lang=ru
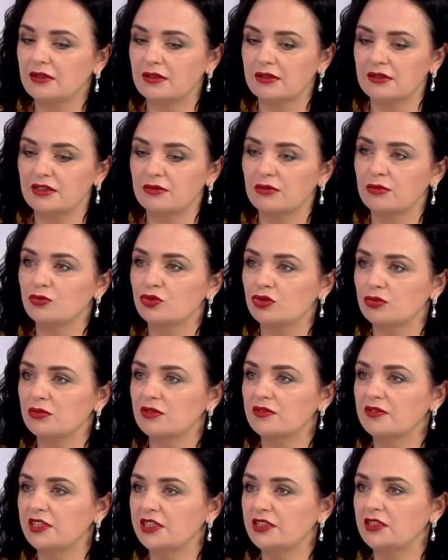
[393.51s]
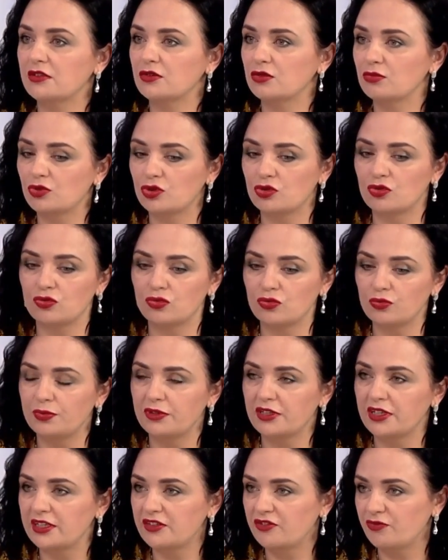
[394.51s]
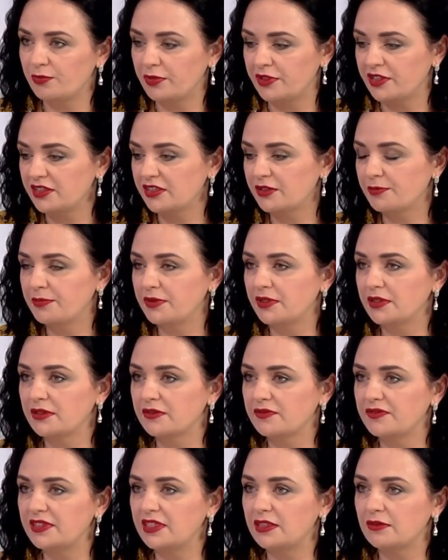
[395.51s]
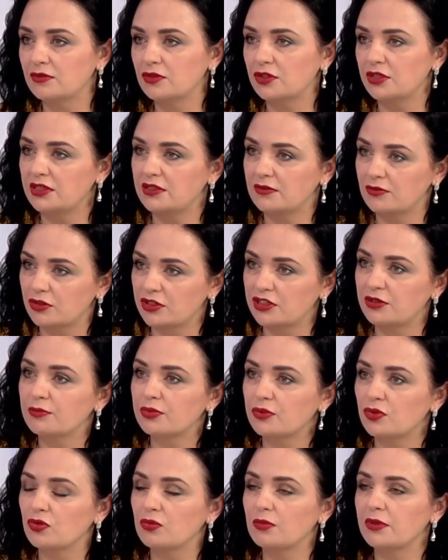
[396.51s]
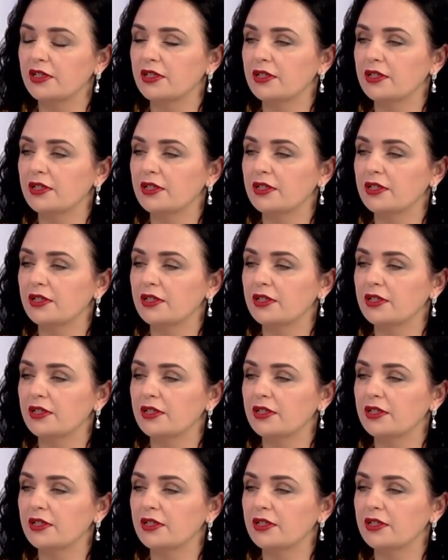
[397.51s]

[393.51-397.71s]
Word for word: когда мы можем говорить о том, что убирать, в принципе, все вот эти вот симптомы?